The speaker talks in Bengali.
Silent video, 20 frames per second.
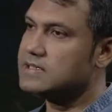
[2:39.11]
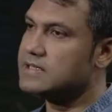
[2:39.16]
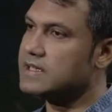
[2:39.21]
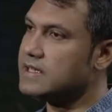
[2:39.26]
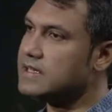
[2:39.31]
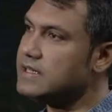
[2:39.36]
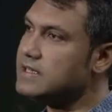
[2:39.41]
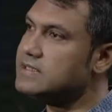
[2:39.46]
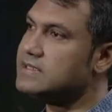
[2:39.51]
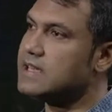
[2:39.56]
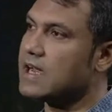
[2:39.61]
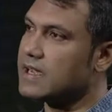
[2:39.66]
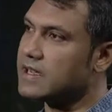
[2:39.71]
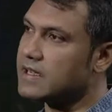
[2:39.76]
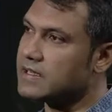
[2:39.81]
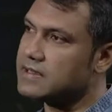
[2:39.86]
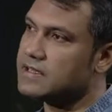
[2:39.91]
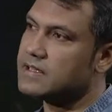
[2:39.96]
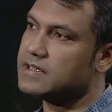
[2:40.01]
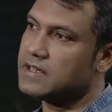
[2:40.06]
সেই
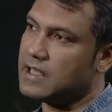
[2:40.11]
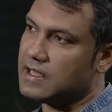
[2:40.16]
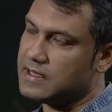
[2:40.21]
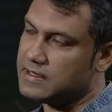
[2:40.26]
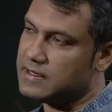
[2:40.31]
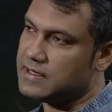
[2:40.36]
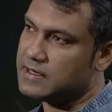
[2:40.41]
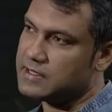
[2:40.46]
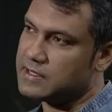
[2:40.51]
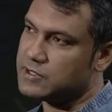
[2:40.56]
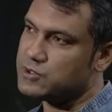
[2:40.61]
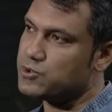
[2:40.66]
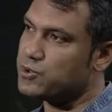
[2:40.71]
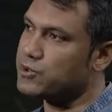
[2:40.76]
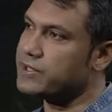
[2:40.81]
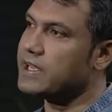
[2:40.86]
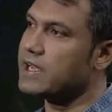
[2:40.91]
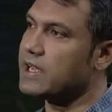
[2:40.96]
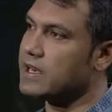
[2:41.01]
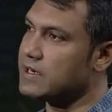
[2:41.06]
জায়গাতে তাদেরকে
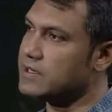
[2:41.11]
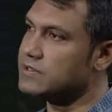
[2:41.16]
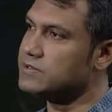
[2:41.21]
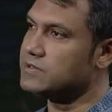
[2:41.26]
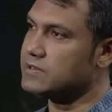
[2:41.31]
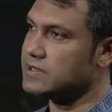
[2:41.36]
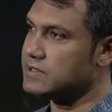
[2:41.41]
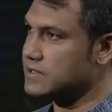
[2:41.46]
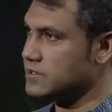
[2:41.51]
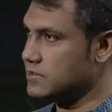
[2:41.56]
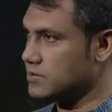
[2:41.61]
সরিয়ে আনার জন্য